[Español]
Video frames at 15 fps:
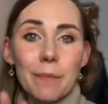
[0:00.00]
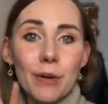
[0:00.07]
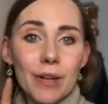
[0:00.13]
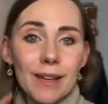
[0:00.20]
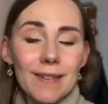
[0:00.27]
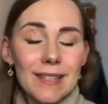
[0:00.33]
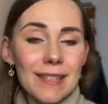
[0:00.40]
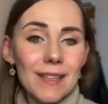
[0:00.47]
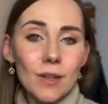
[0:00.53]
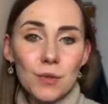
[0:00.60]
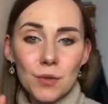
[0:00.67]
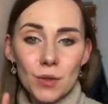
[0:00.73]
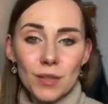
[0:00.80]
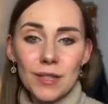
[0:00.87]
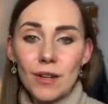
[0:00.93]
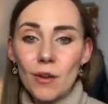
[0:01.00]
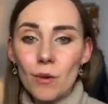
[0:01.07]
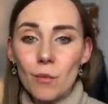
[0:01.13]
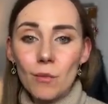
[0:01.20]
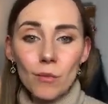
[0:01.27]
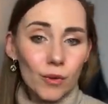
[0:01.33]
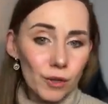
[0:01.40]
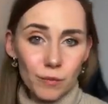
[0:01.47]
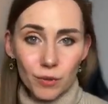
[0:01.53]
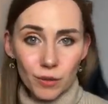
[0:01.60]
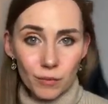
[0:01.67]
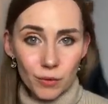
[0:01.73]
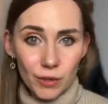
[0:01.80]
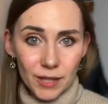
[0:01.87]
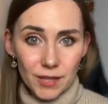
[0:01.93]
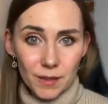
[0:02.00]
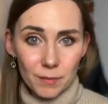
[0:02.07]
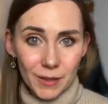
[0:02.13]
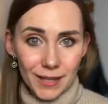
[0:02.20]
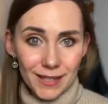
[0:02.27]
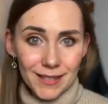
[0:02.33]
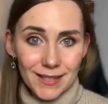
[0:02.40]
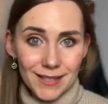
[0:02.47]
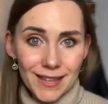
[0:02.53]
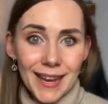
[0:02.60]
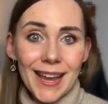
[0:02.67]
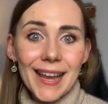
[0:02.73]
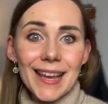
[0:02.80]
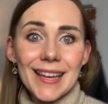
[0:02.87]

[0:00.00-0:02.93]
porque va a ser un sorteo muy, muy, muy express